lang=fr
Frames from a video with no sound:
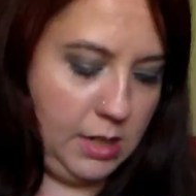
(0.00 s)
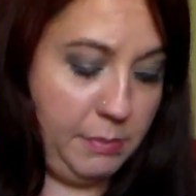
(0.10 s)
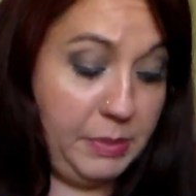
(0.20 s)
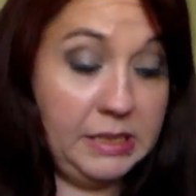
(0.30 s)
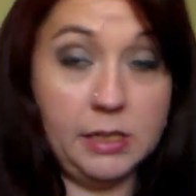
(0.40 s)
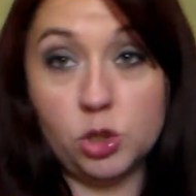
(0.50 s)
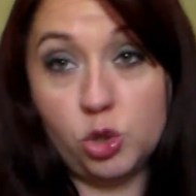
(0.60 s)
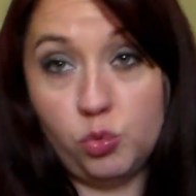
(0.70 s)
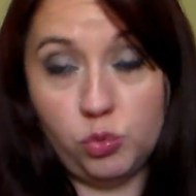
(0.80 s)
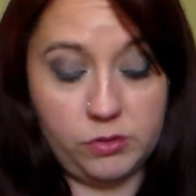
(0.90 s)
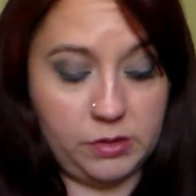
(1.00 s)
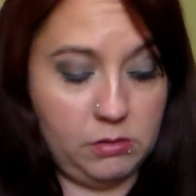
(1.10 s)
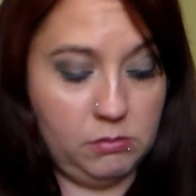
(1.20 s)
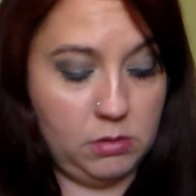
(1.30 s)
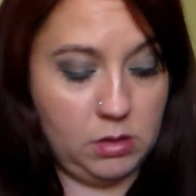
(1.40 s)
il y a, à peine 15 jours,
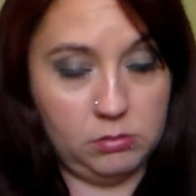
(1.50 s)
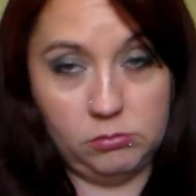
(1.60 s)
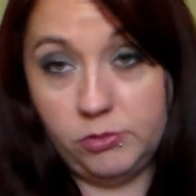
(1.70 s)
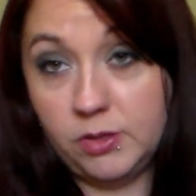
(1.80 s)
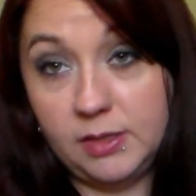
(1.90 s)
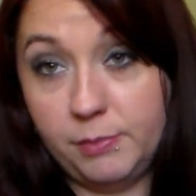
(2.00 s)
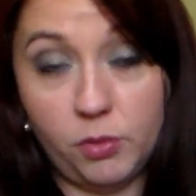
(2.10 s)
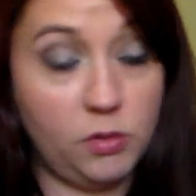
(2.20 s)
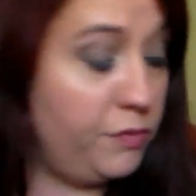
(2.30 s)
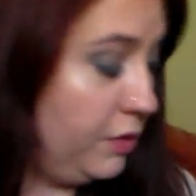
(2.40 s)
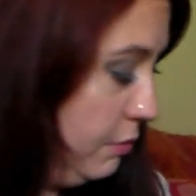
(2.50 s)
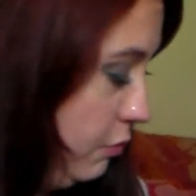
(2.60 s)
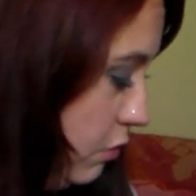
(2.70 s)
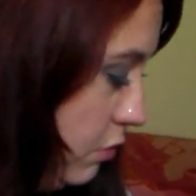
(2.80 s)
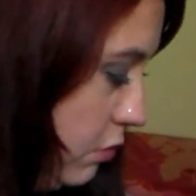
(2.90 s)
ça. Voilà, donc ça dépend
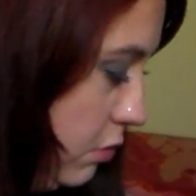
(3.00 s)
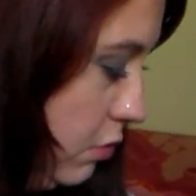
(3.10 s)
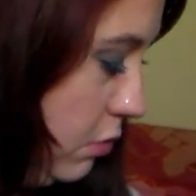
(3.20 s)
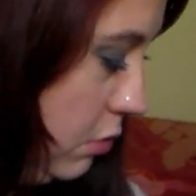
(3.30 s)
vraiment